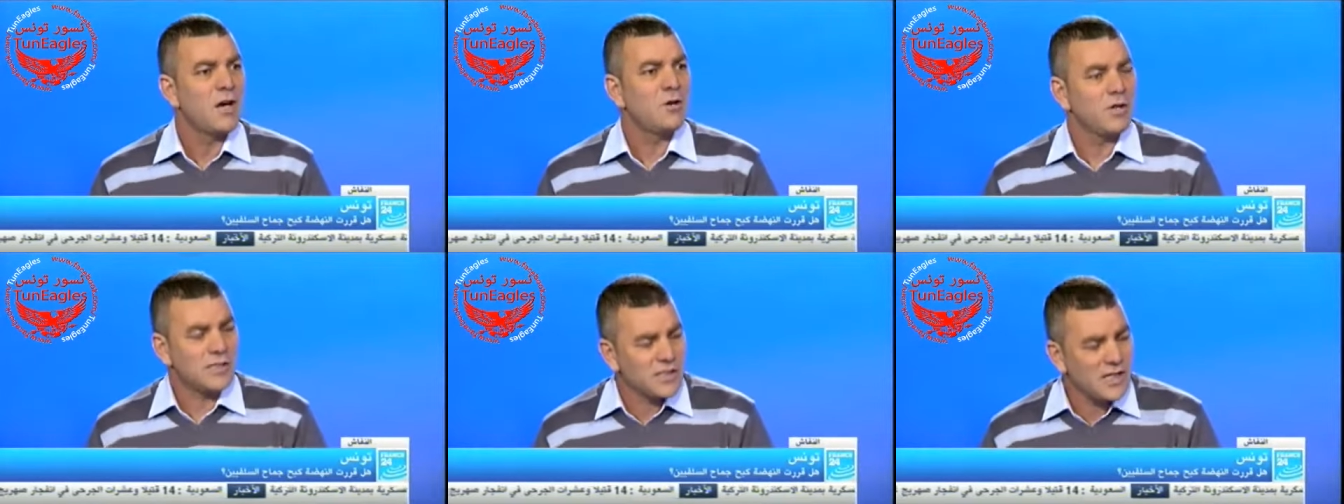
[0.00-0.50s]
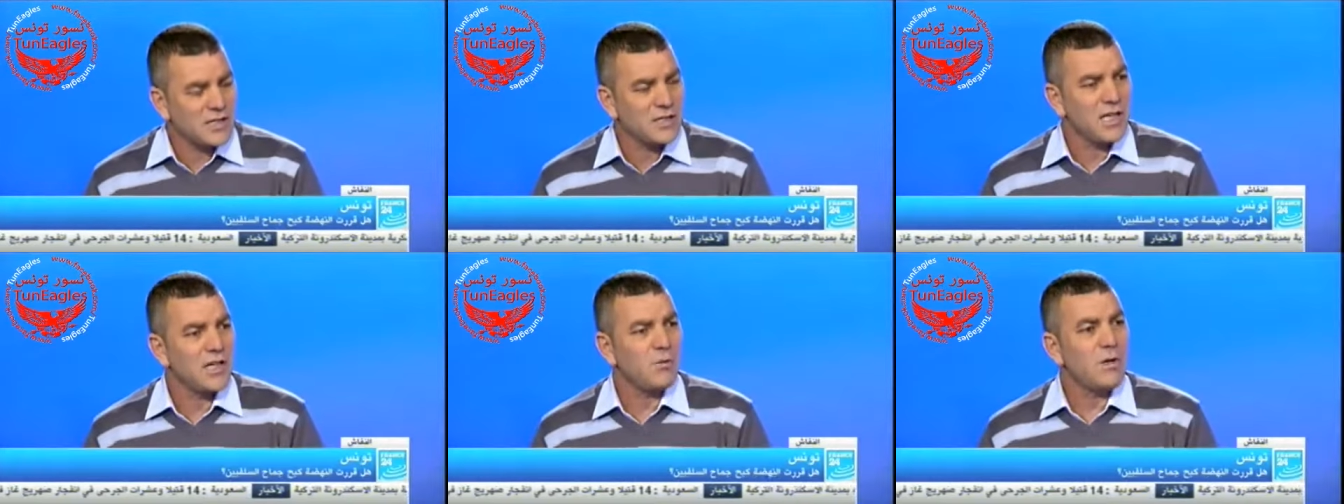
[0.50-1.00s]

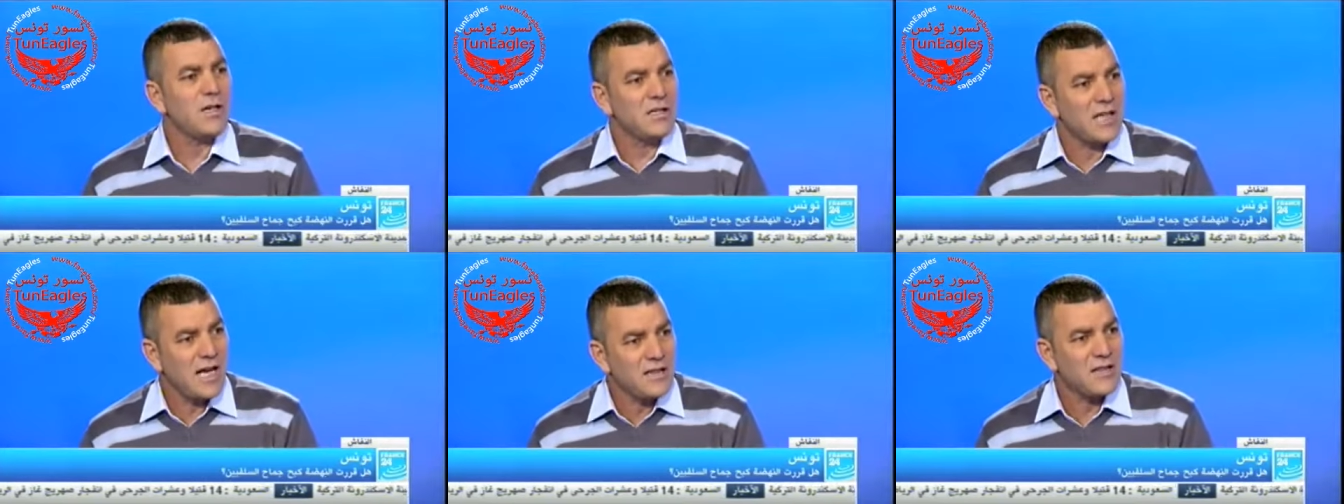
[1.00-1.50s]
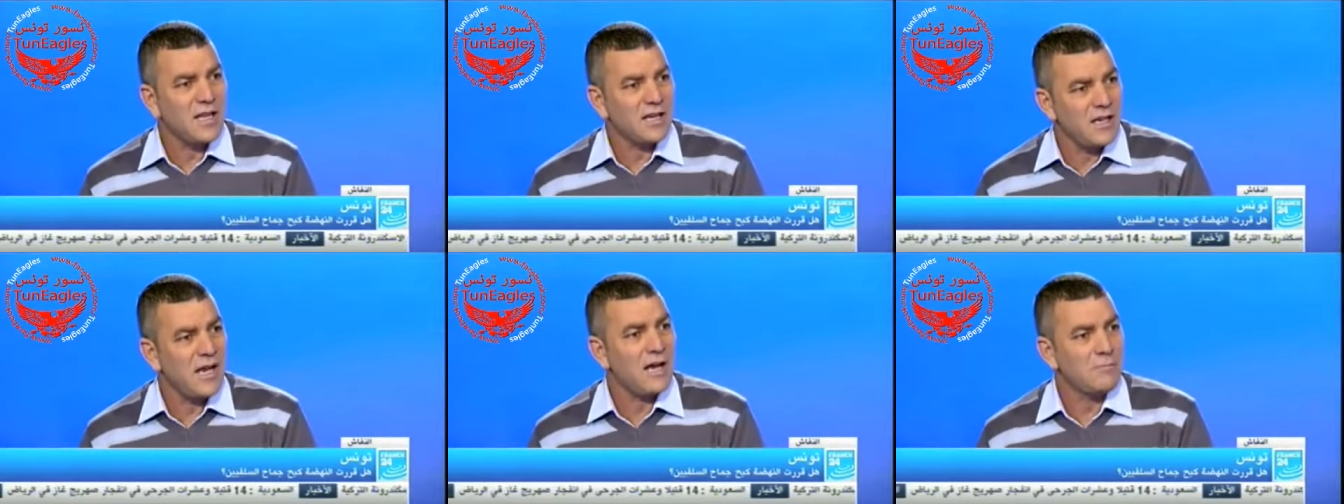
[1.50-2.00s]
السياسيين والذي أدى
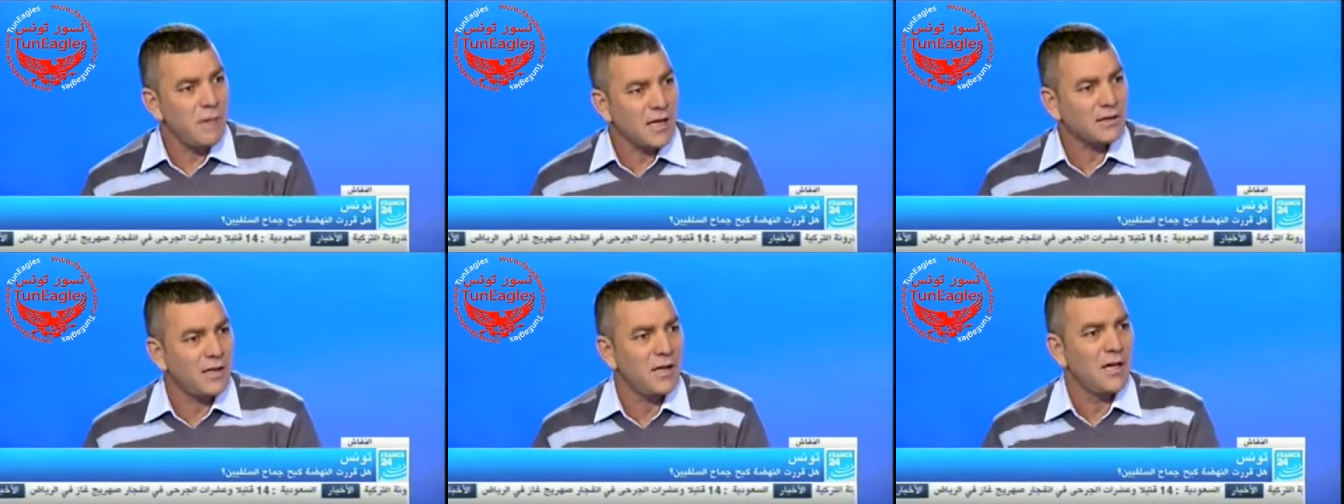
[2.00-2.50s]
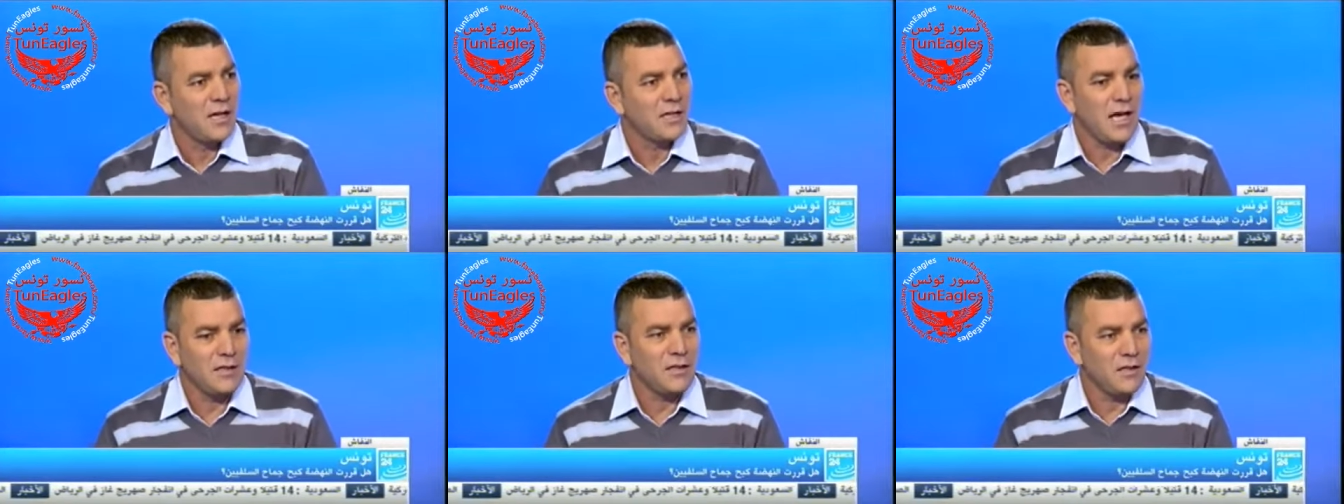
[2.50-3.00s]
إلى مقتل
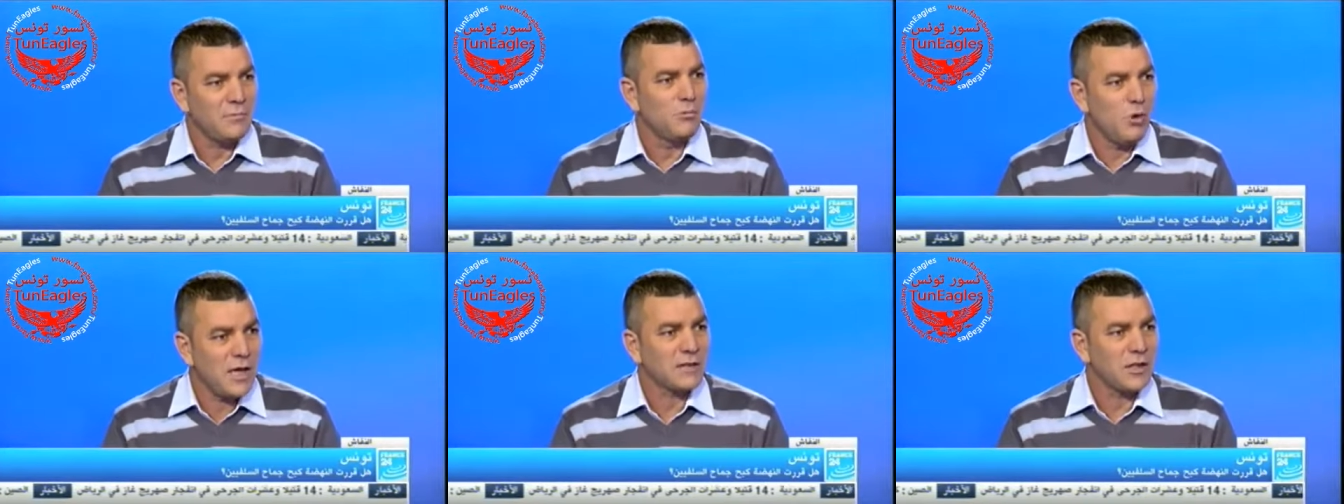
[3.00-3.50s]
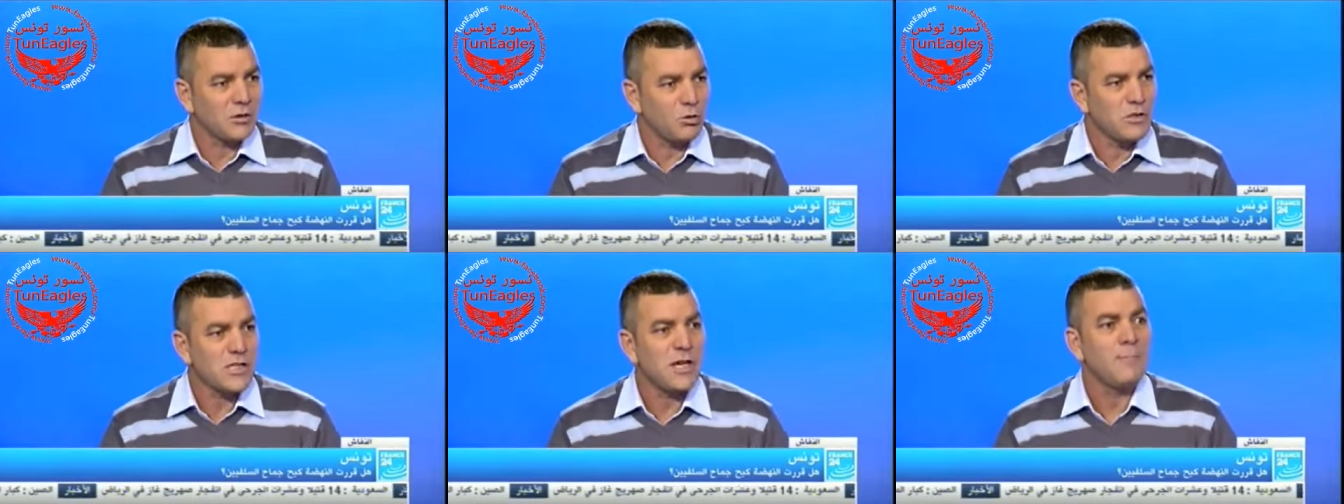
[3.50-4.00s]
يعني مواطن
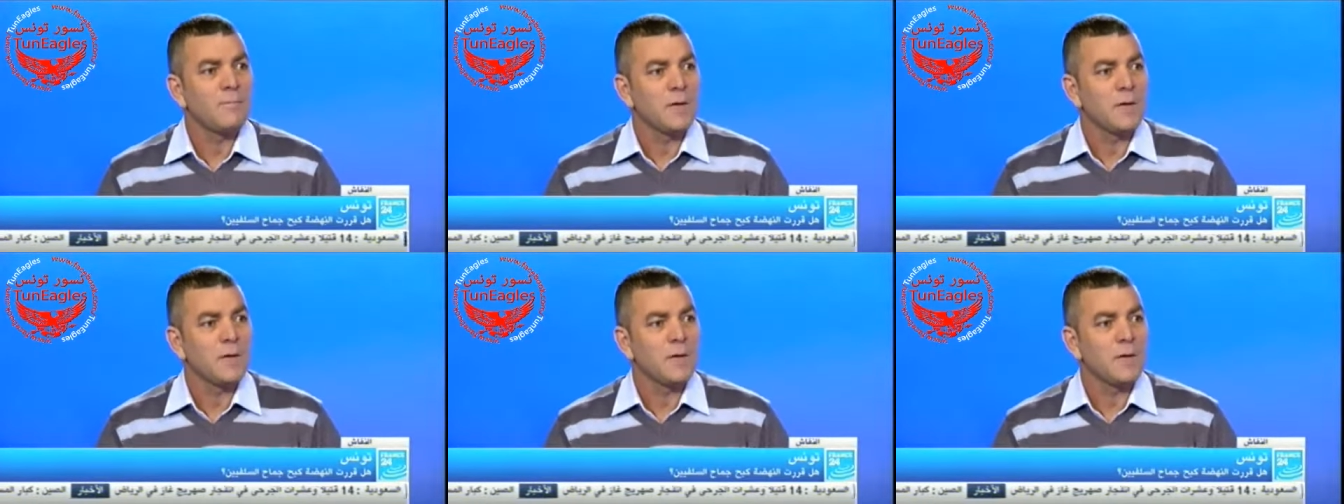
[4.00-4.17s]
تونسي